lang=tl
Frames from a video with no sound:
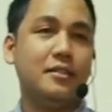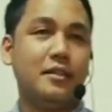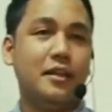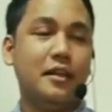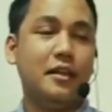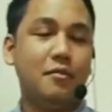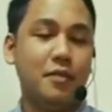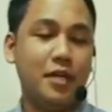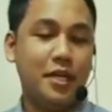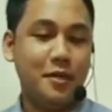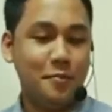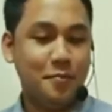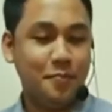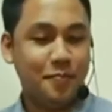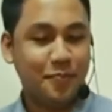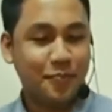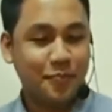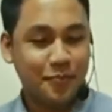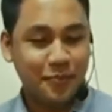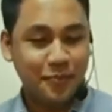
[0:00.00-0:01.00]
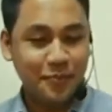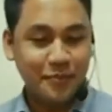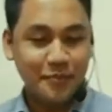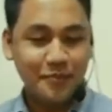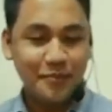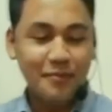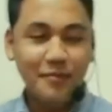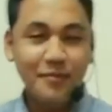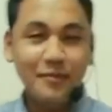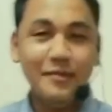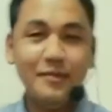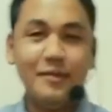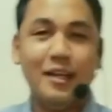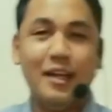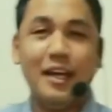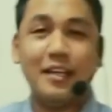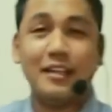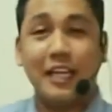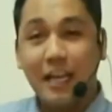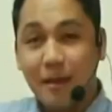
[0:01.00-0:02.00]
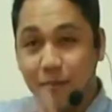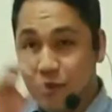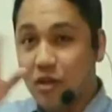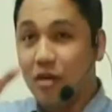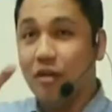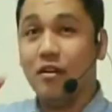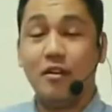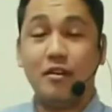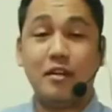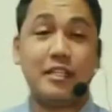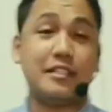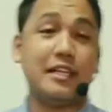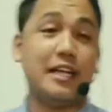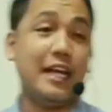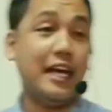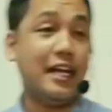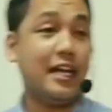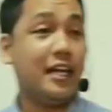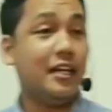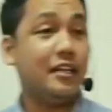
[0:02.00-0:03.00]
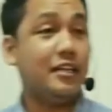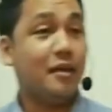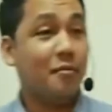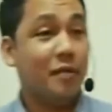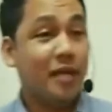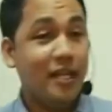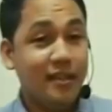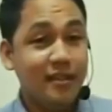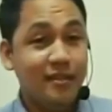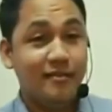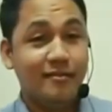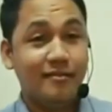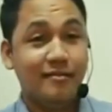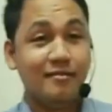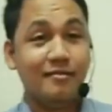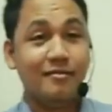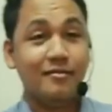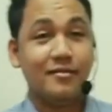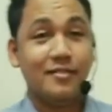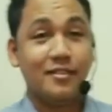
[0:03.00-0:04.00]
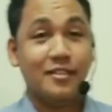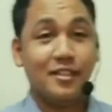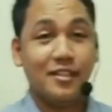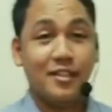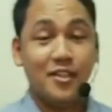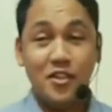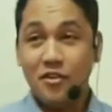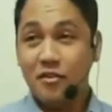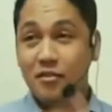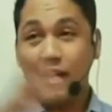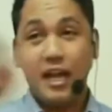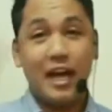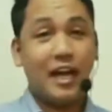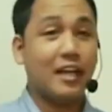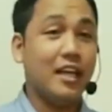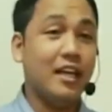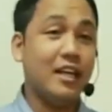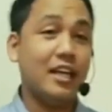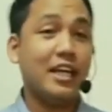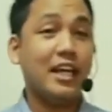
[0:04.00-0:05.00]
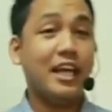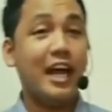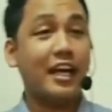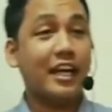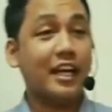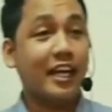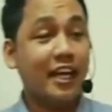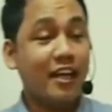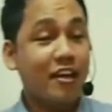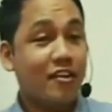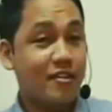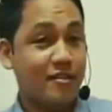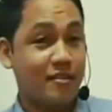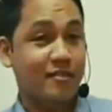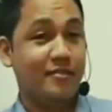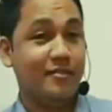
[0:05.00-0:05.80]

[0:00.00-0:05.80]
Amen? At alam nyo, ang kasalanan ni David, yun yung laging nangyayari ngayon.